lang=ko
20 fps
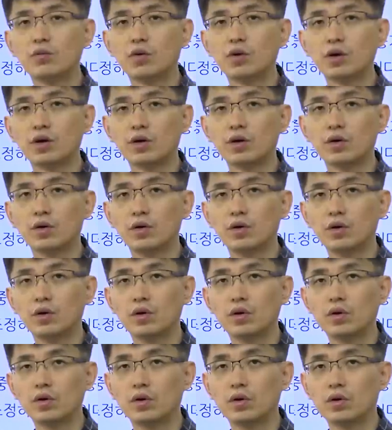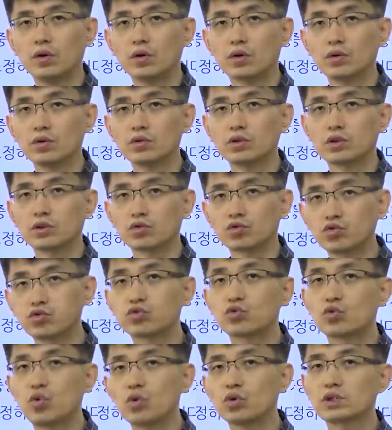뭐예요? 그렇지.
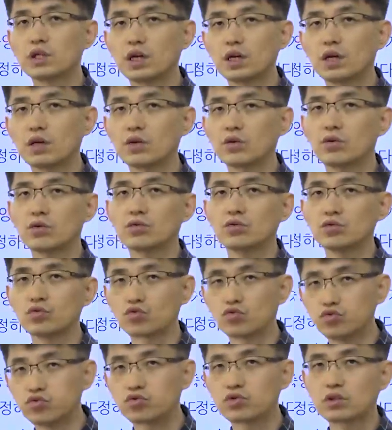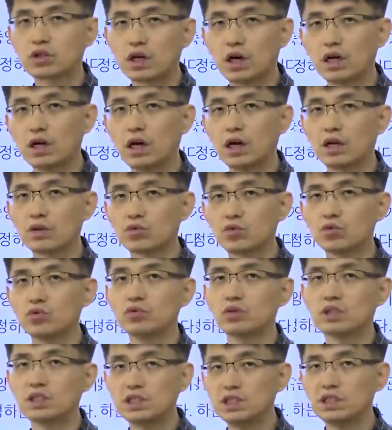국공채라는 거는 국가나
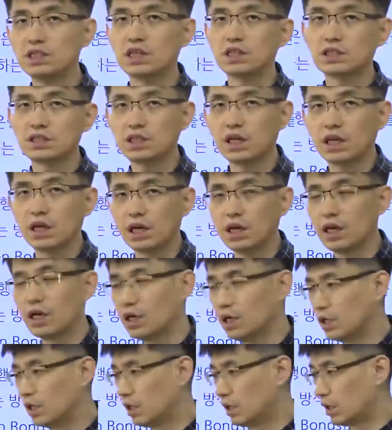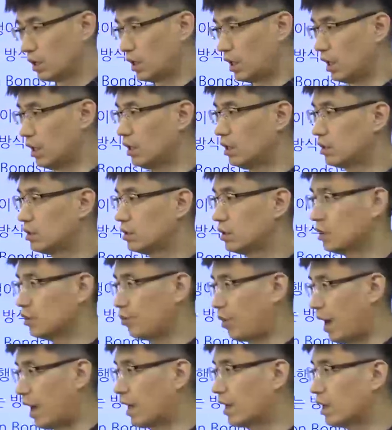또는 지자체, 걔네들이
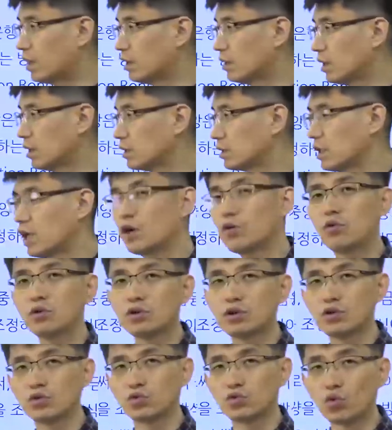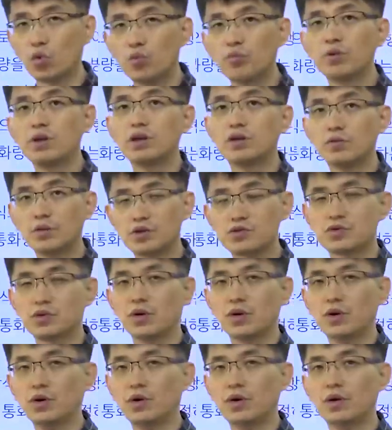발행을 한 채권이에요. 돈
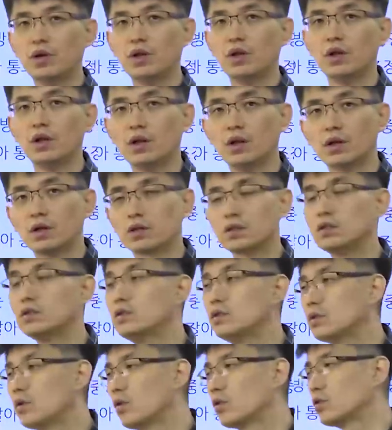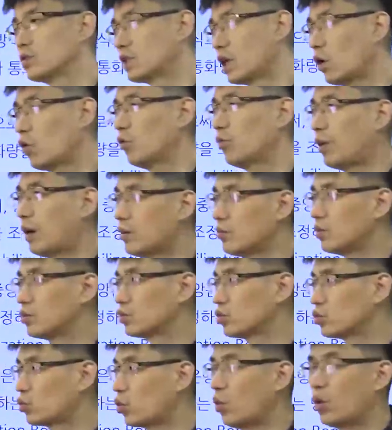빌리면서. 그거를 사고
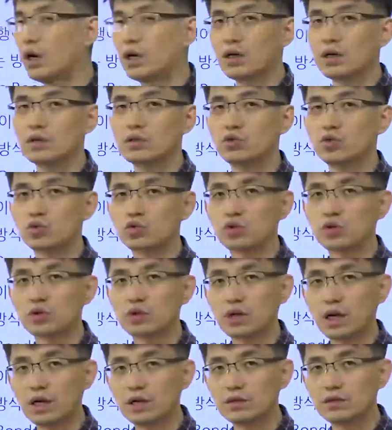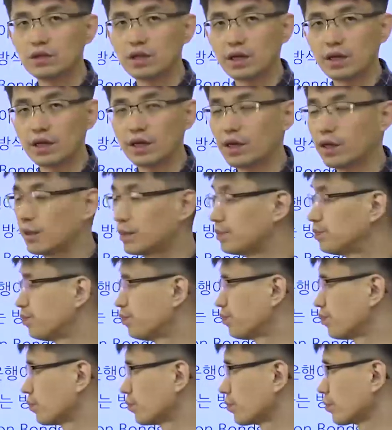팔면서 통화량을 조절을 하는데,
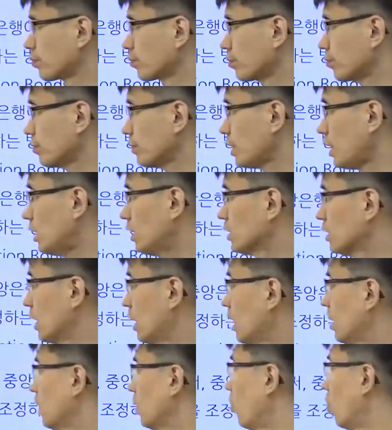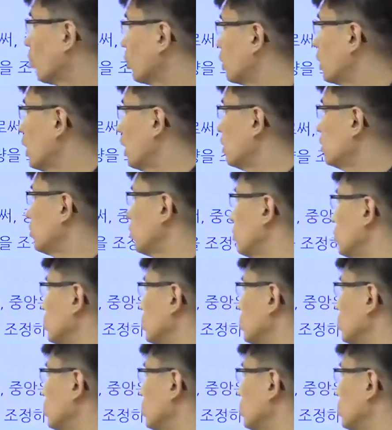자, 어떻게 하는